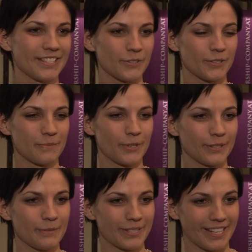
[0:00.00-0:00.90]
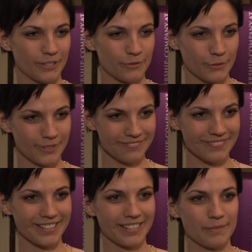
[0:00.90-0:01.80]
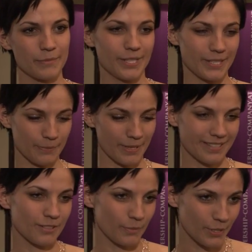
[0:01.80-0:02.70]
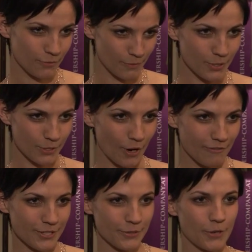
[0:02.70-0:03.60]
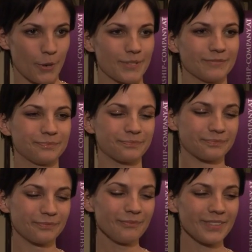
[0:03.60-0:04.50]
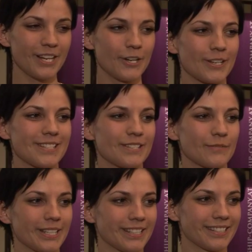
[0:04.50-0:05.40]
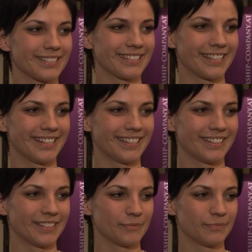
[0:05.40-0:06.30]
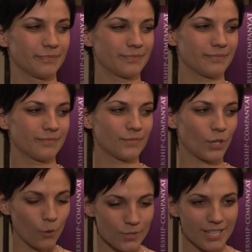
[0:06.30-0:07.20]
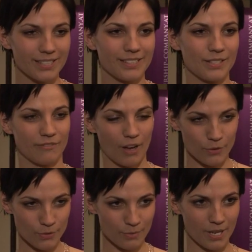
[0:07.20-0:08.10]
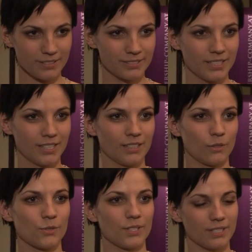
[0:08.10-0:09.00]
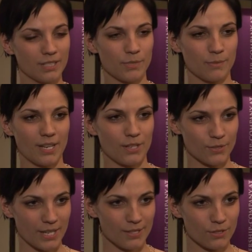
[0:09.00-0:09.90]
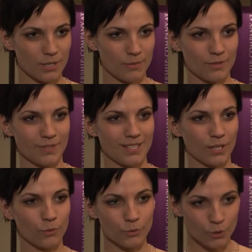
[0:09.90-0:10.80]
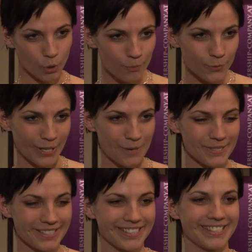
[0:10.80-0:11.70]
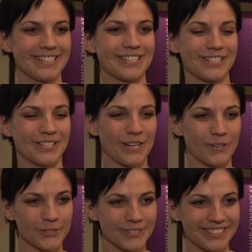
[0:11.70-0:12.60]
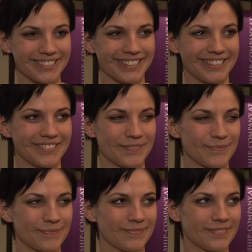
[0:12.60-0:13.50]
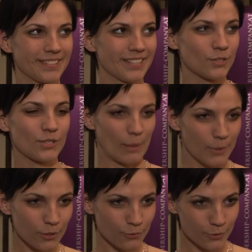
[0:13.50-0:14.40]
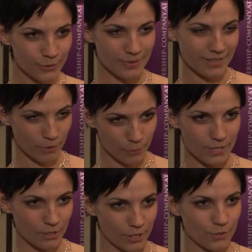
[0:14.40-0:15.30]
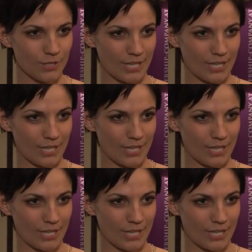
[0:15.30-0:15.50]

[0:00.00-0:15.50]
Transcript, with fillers: sollte man auch niemanden anderen führen bin ich jetzt mal zumindest für mich zur Auffassung gekommen. Und das ist wirklich ähm, großartig, diese Erfahrung zu machen, großartig an dem Seminar so teilzunehmen. Es war eine sehr gute Gruppendynamik. Es hat sich sehr gut ähm, zusammengefügt, auch mit den Leuten